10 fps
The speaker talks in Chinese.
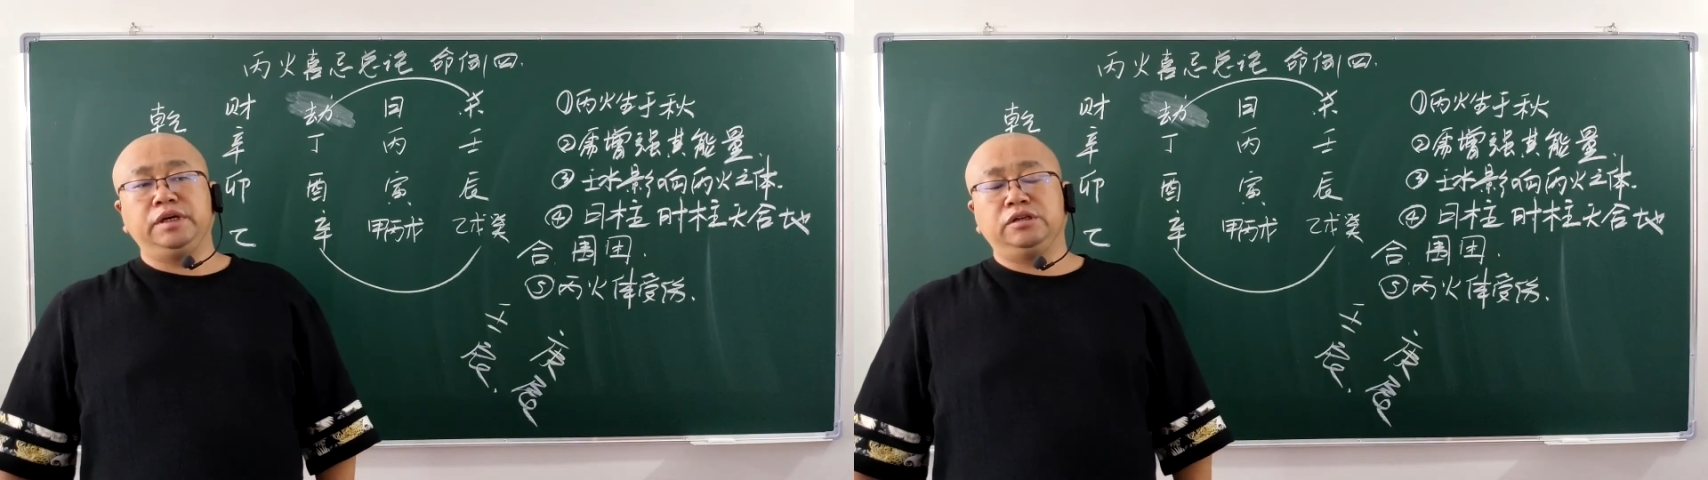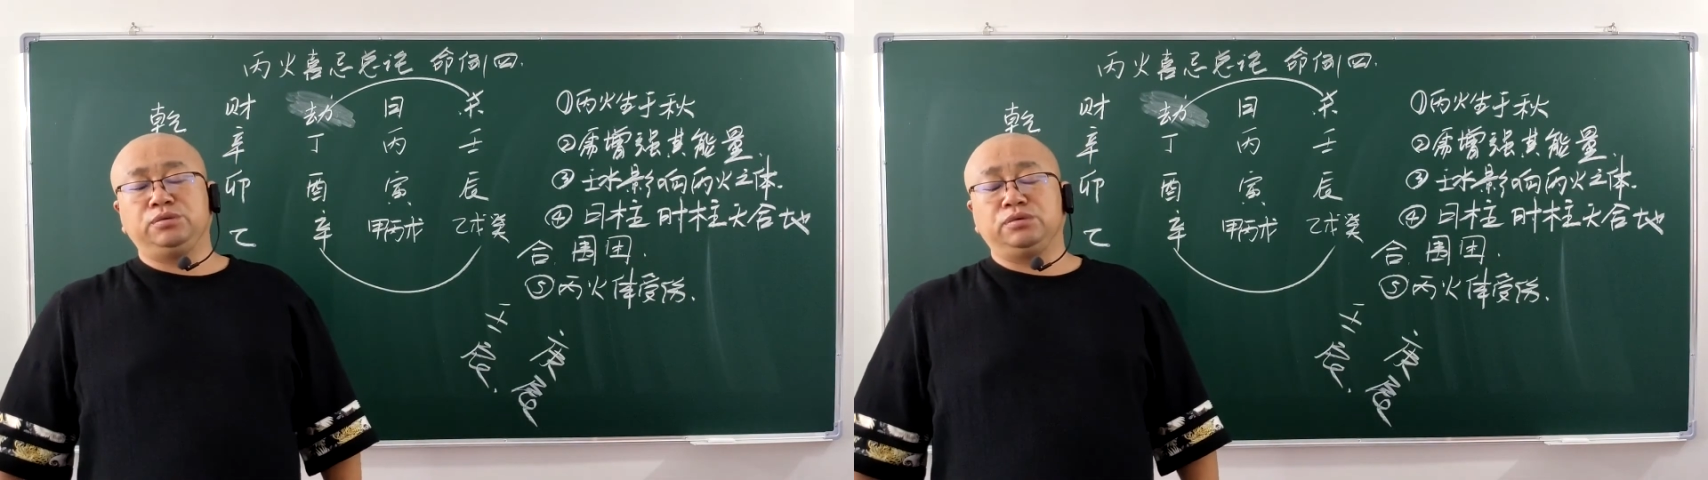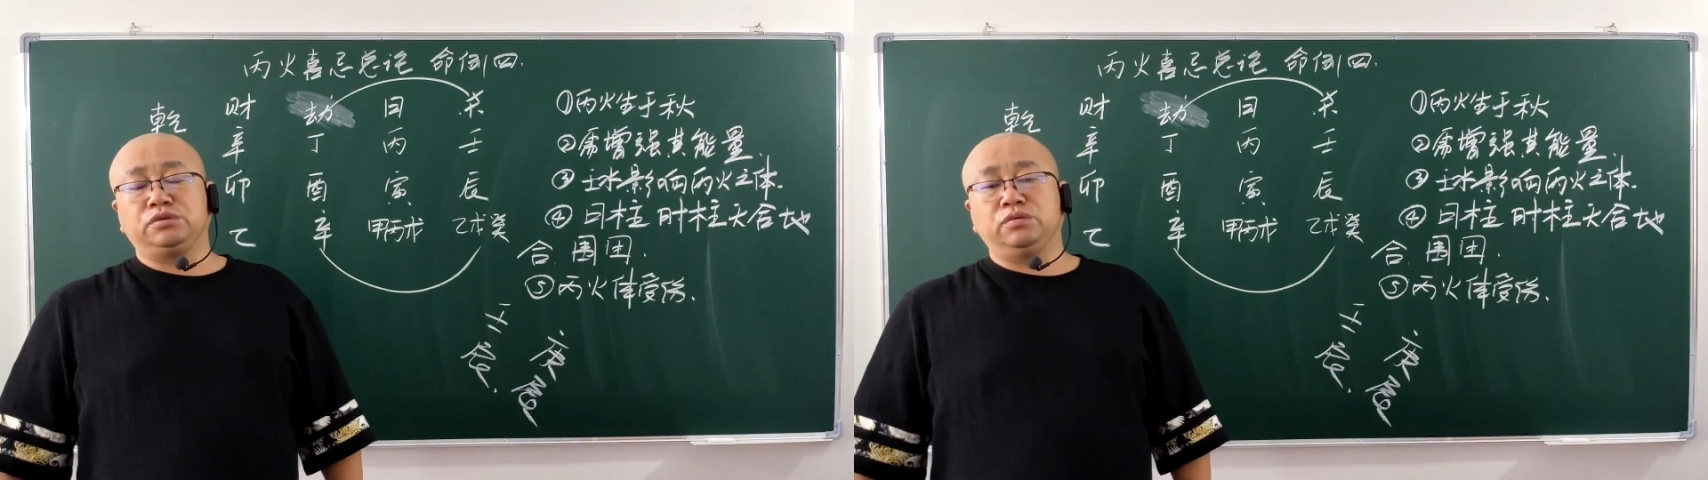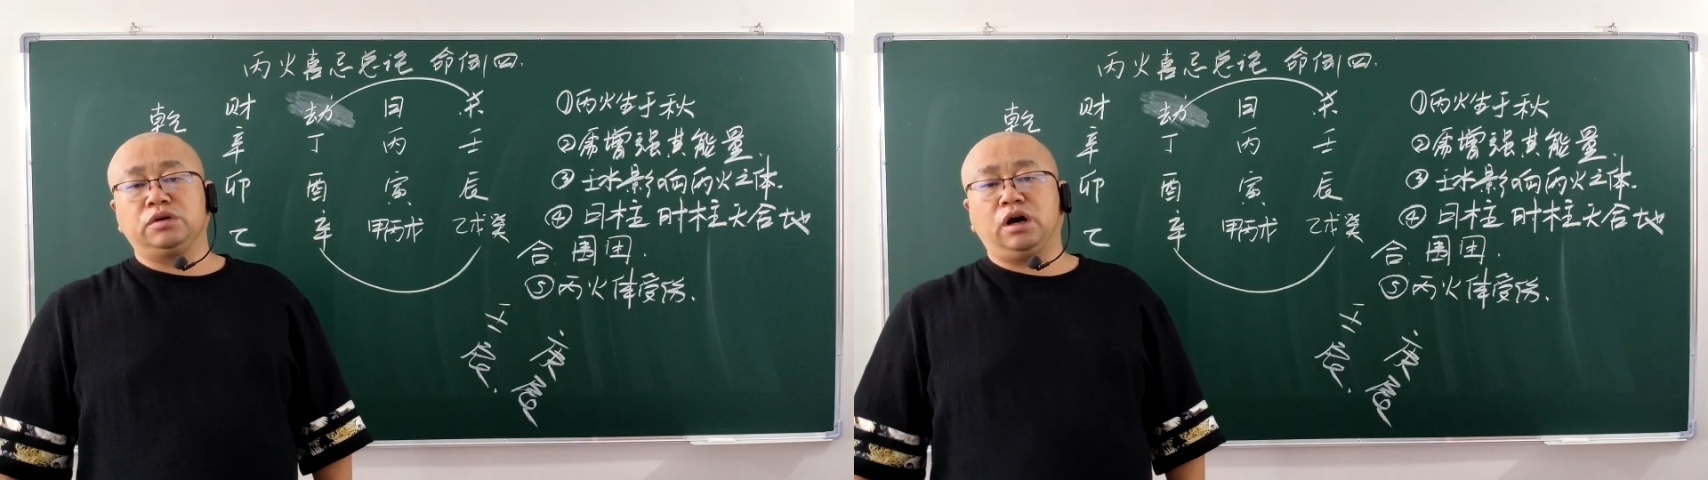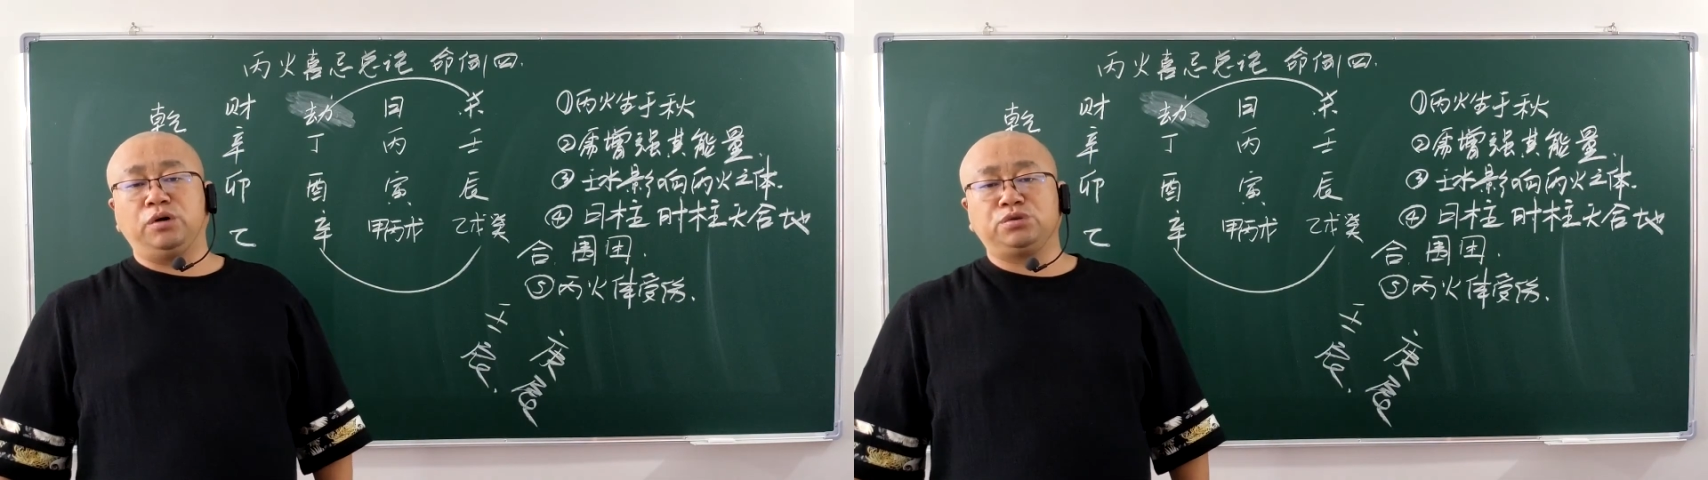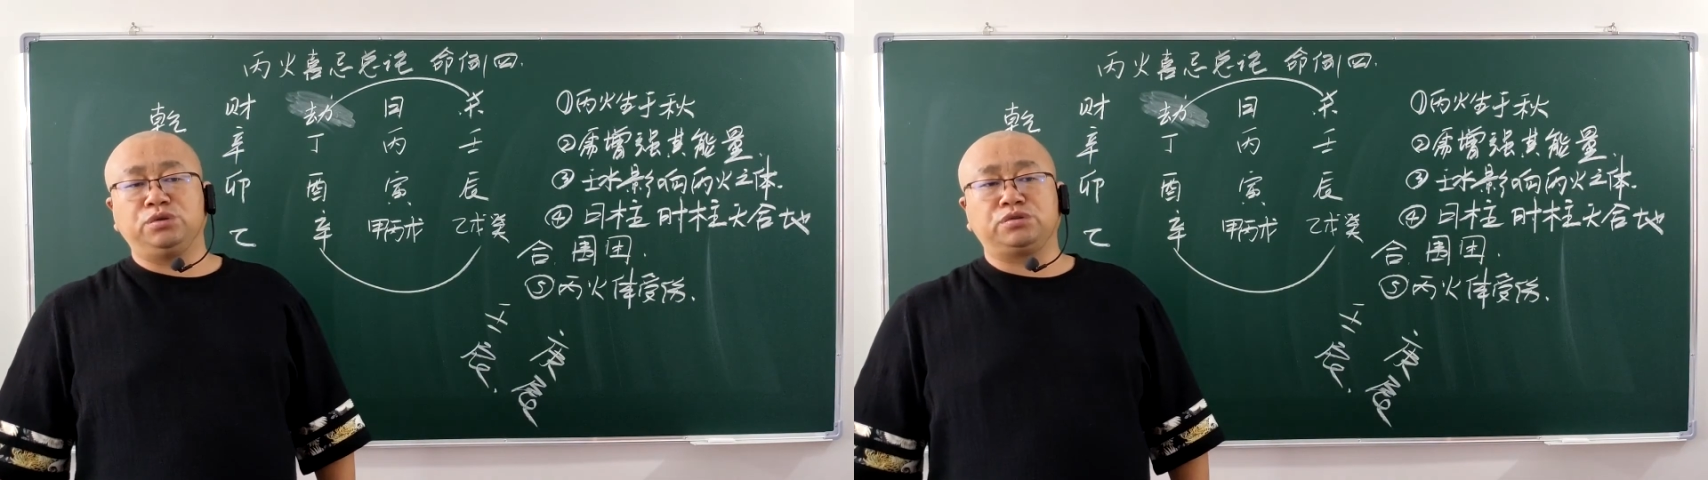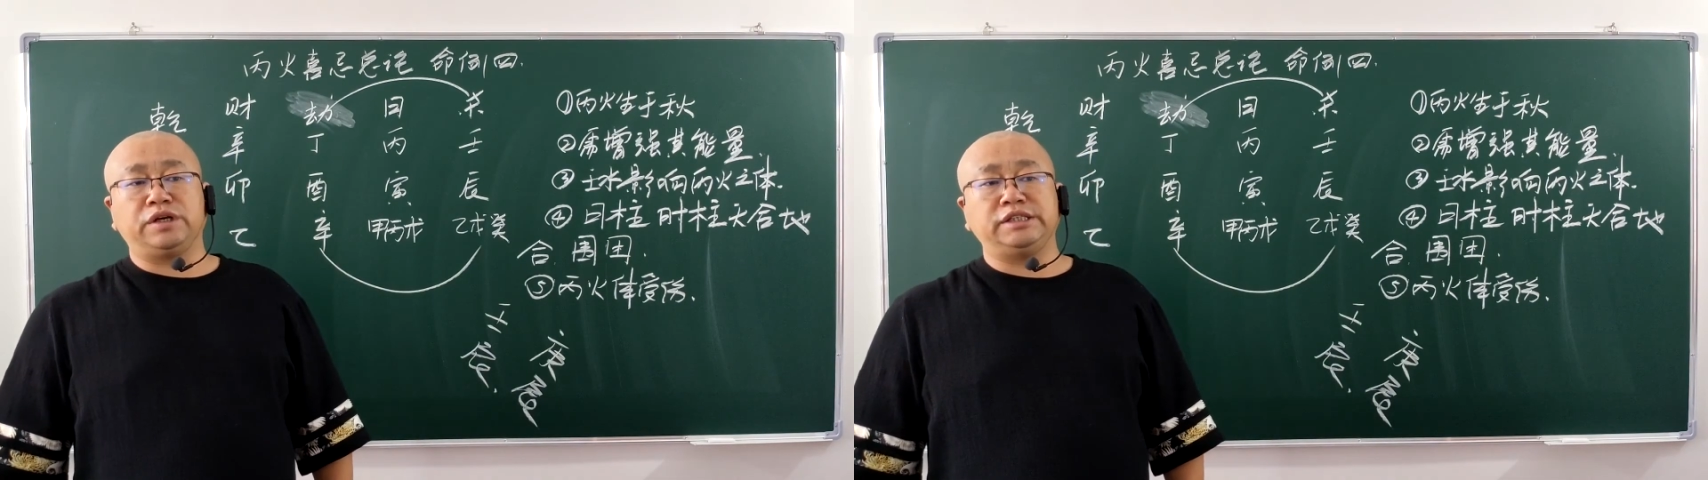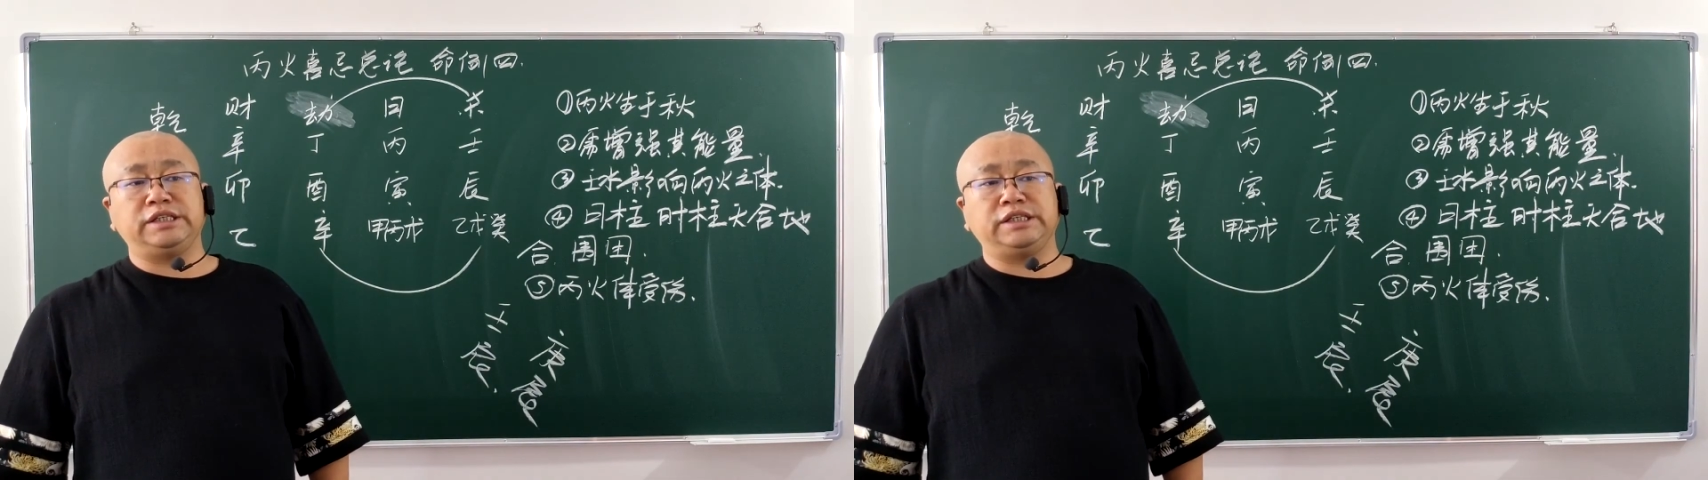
摔下，啊